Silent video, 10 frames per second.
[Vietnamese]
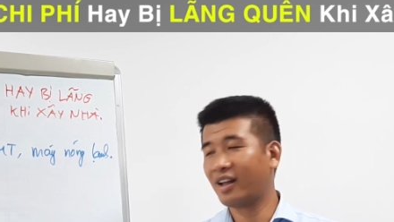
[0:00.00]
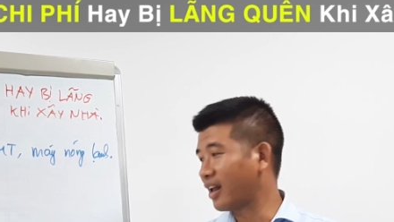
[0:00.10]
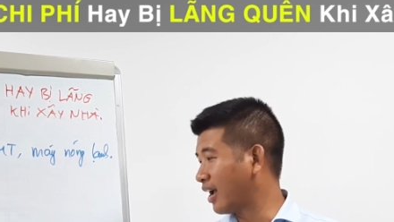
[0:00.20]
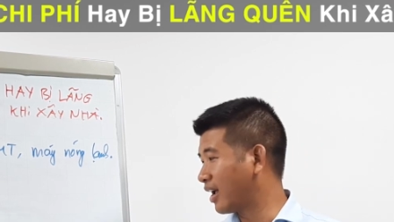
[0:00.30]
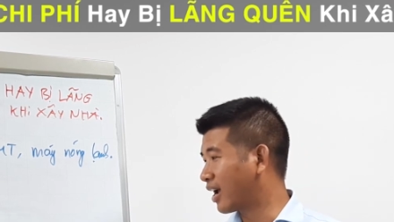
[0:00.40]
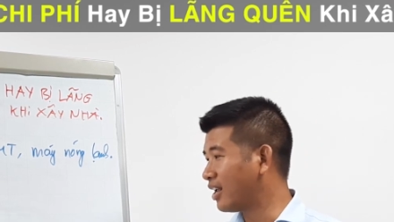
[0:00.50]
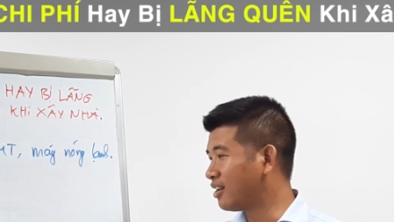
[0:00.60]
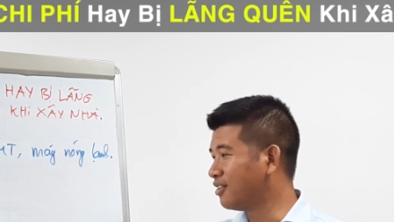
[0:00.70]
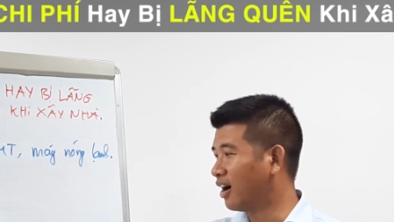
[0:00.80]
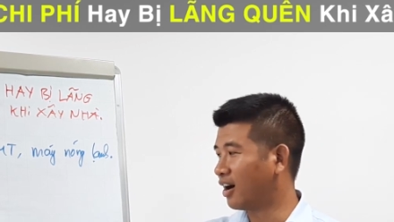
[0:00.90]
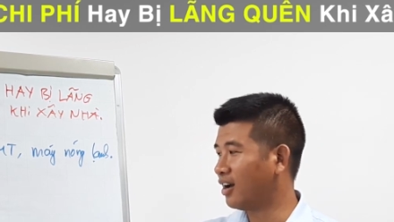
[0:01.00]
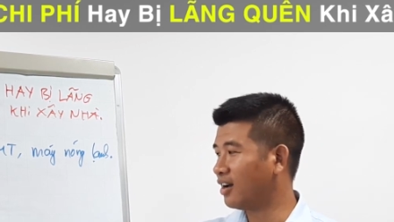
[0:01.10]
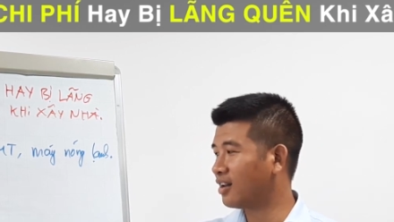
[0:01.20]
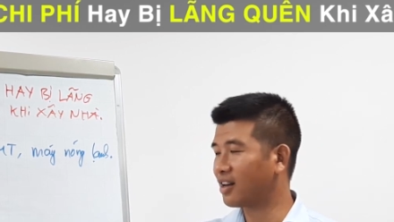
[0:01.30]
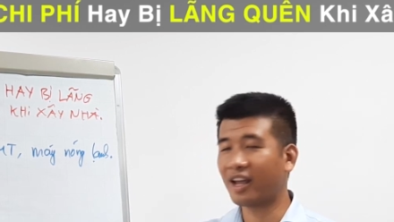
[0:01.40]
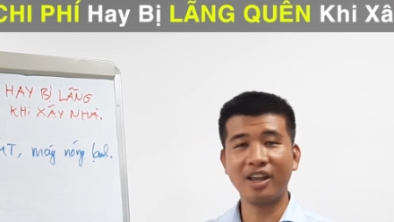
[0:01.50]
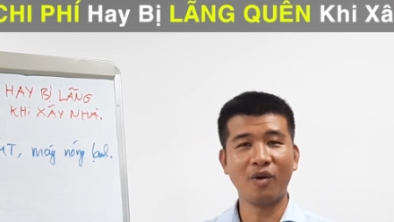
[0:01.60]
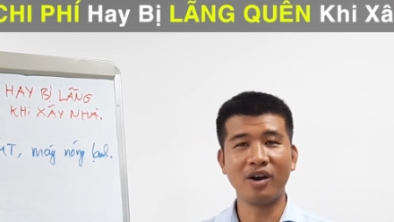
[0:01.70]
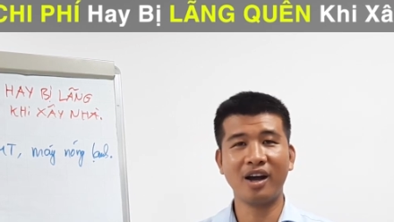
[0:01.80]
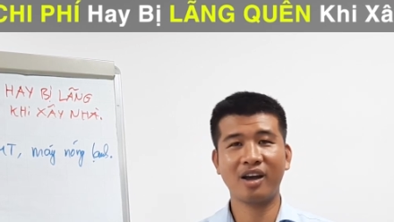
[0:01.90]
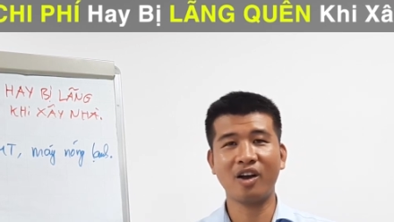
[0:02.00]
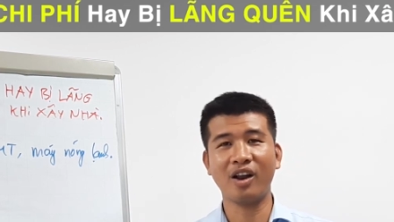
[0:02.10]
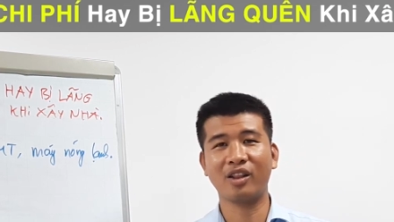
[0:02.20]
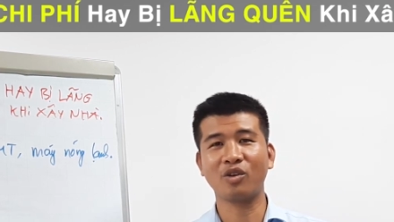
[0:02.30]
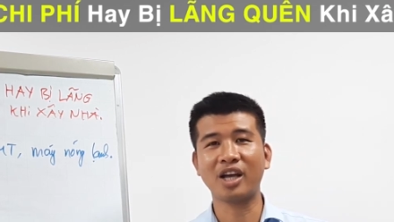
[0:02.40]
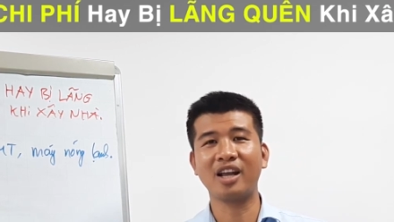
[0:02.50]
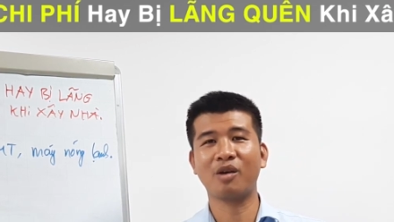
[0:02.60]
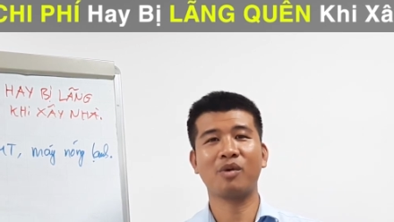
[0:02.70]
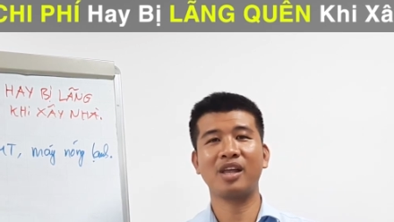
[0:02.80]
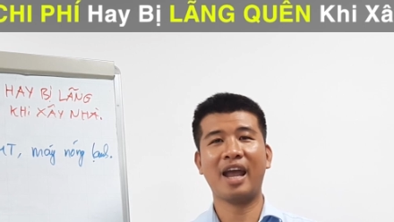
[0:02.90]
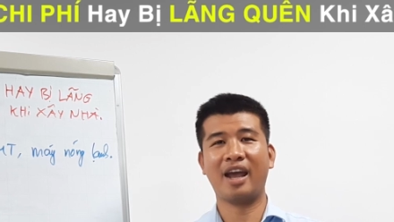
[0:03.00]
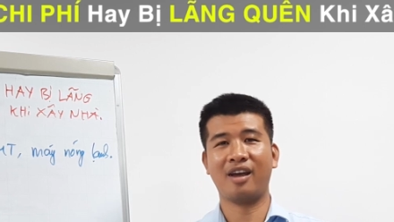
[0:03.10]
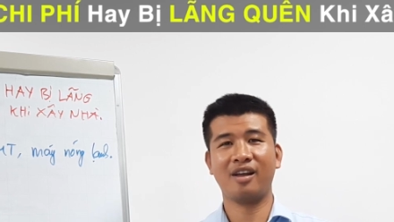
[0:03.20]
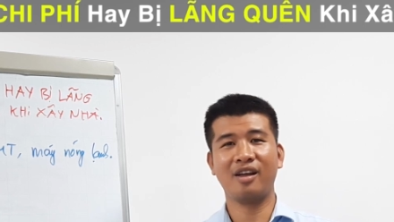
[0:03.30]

thì cái giường á, thì nhiều người cứ nói là tôi xây xong cái nhà